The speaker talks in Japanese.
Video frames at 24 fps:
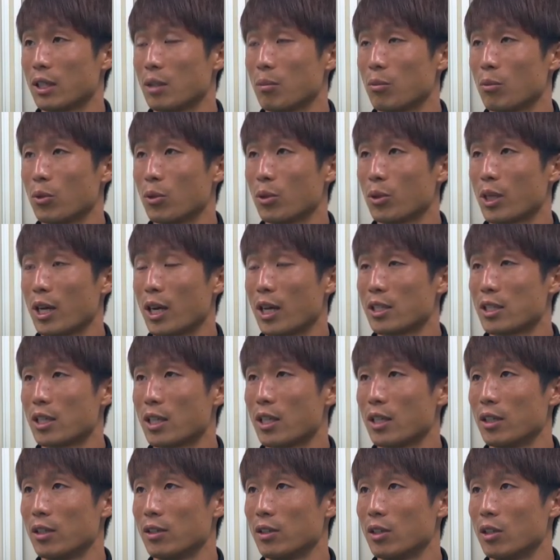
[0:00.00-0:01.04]
単にボールを蹴らせ
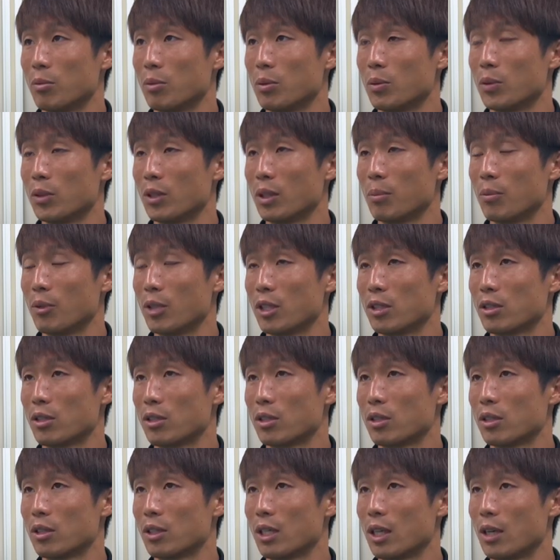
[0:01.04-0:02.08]
ないっていう部分で
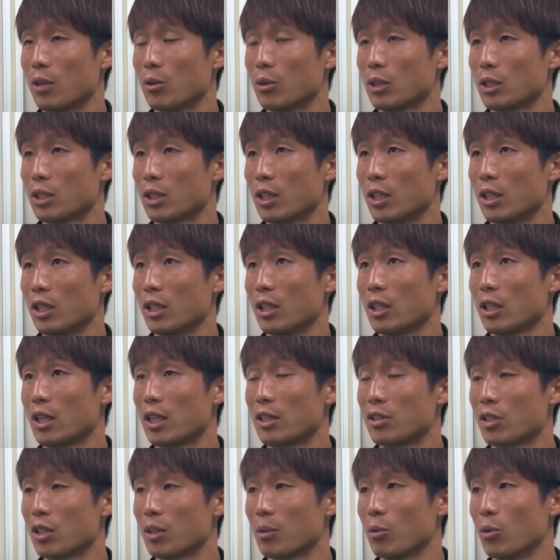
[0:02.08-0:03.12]
プレッシャーをしっかり、
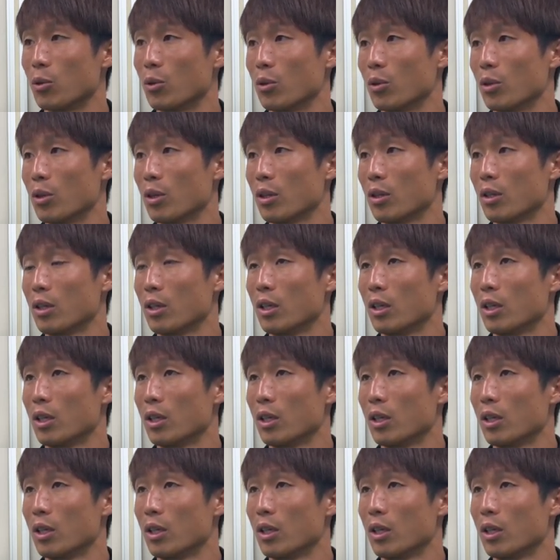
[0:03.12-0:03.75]
和樹も、